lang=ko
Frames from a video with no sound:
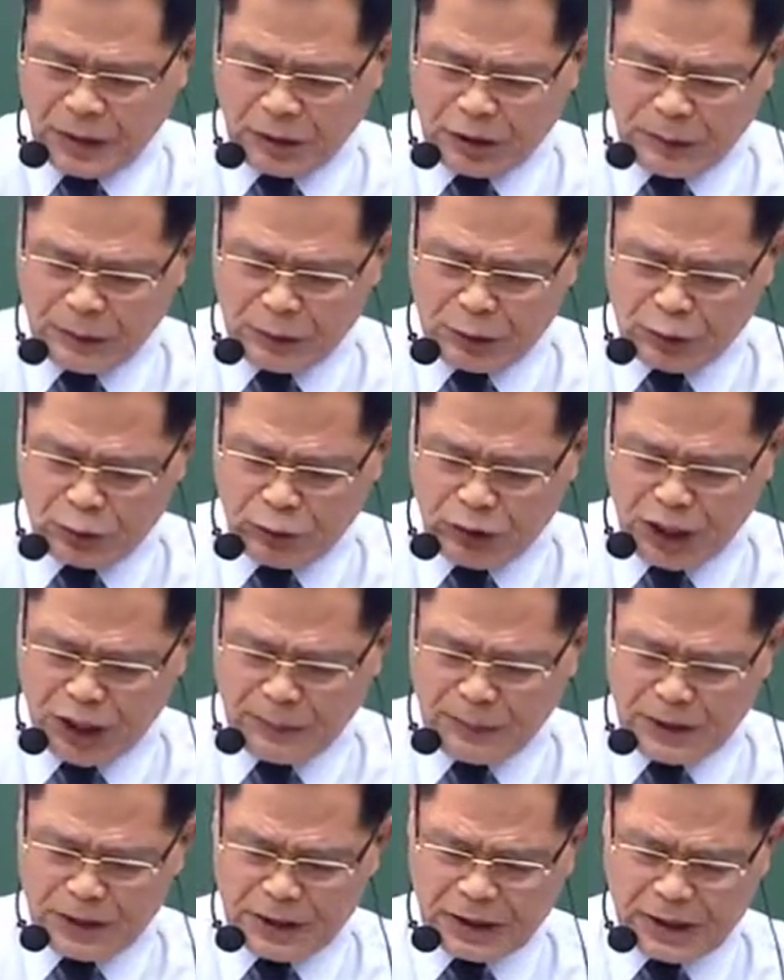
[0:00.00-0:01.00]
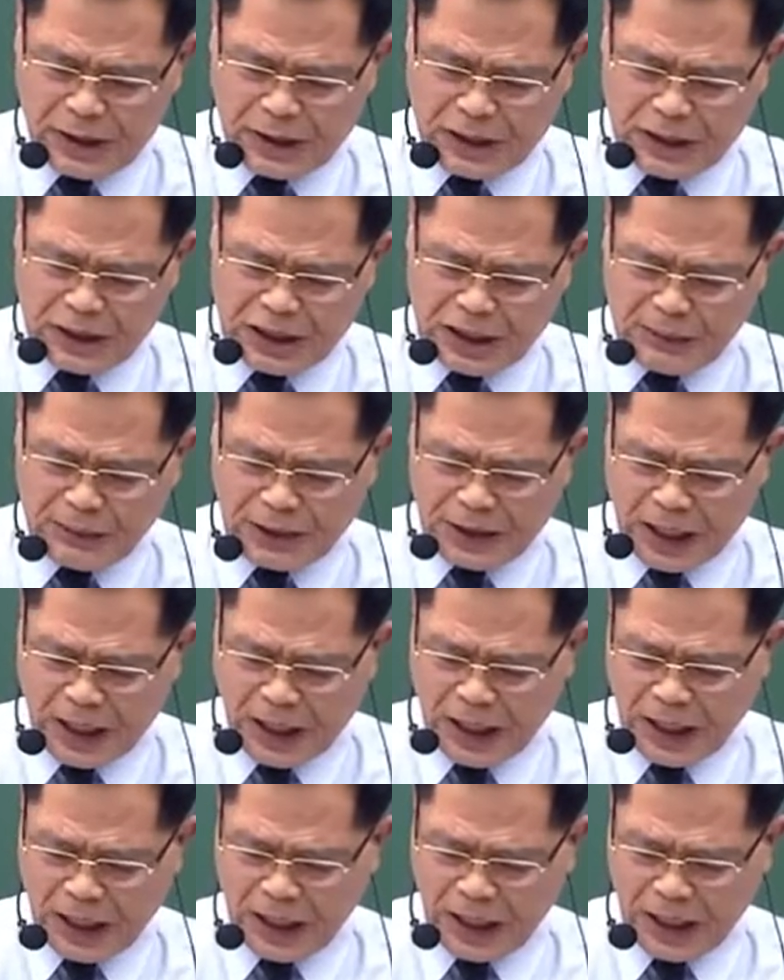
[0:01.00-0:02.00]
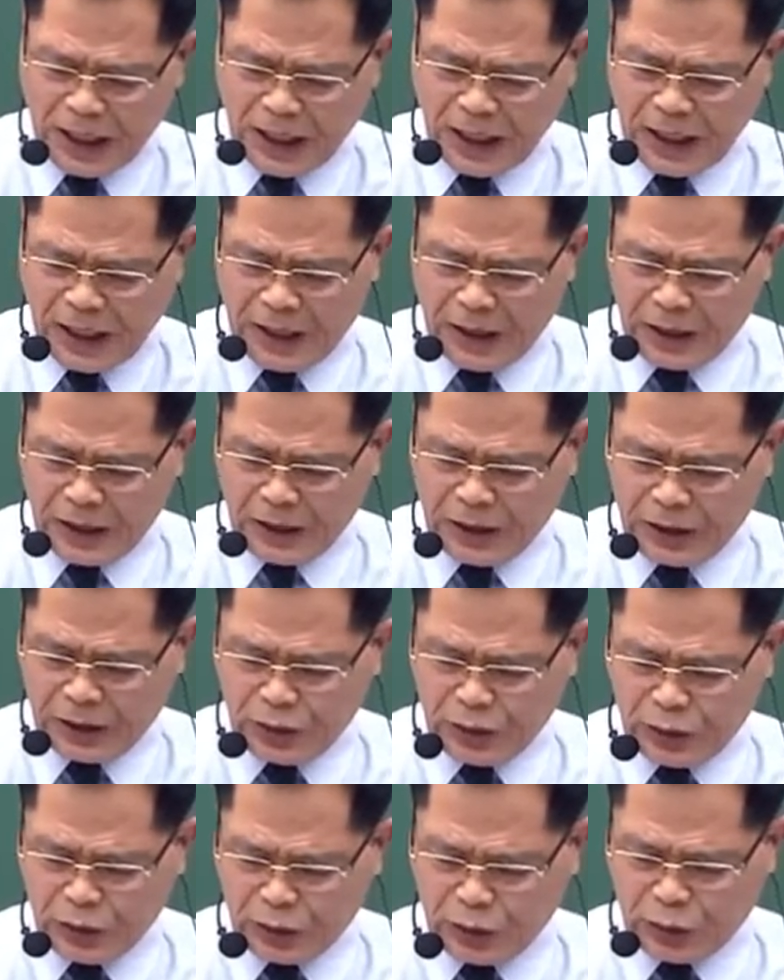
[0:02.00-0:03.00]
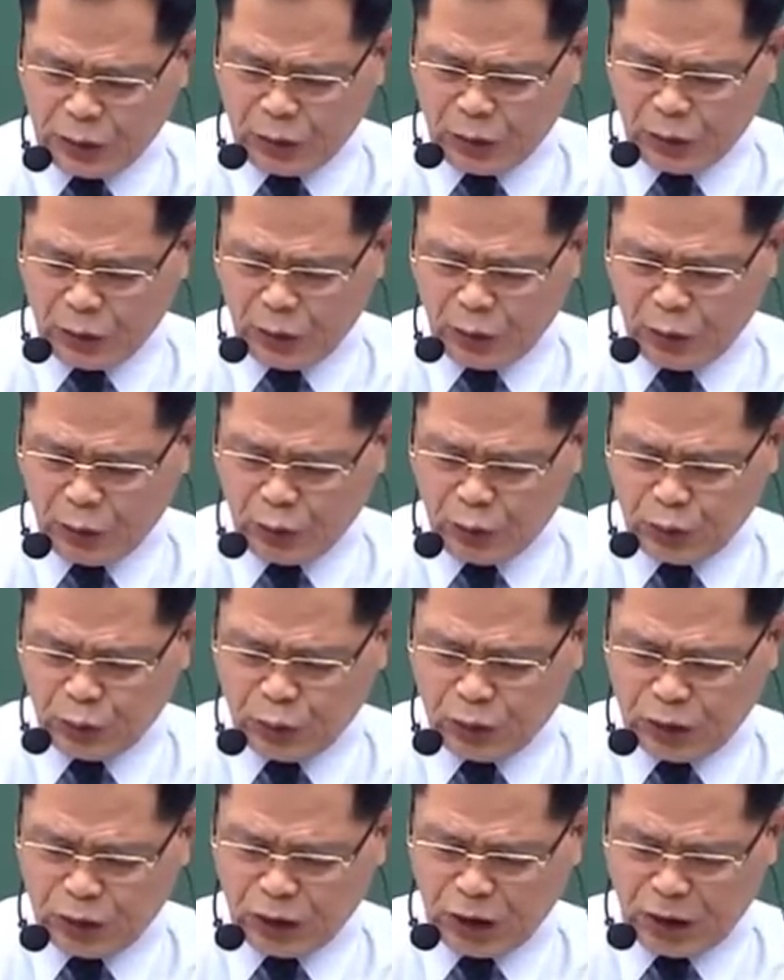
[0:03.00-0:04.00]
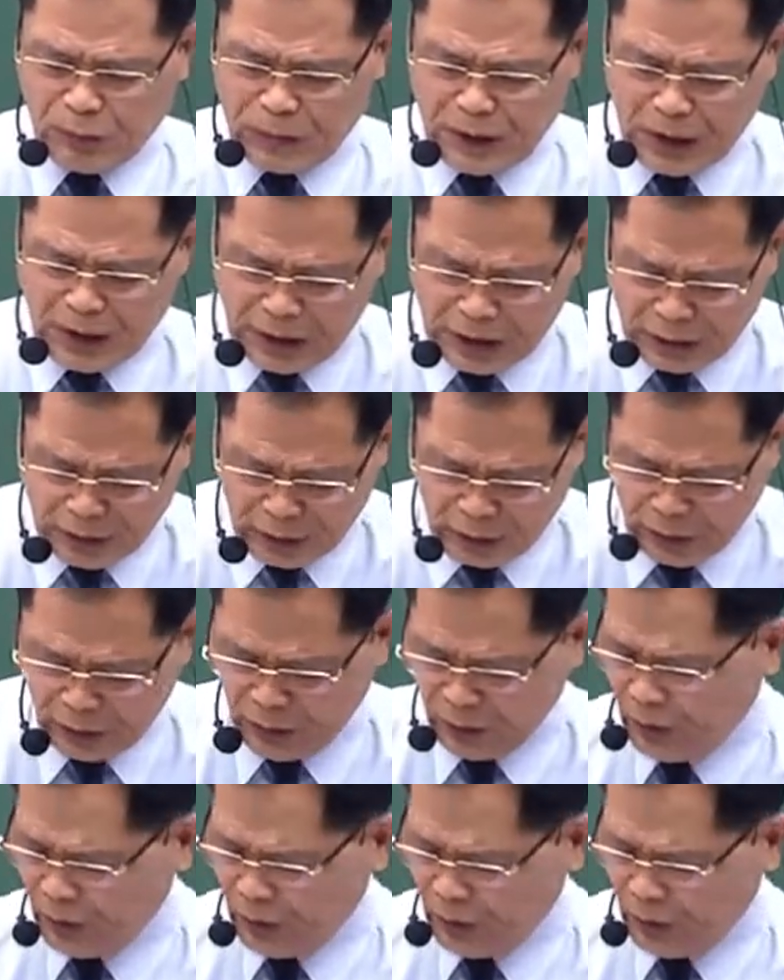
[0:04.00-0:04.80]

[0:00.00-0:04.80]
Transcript: 다음에 수압이 1기압이다. 이런 쪽으로 수들은 얼마일까요?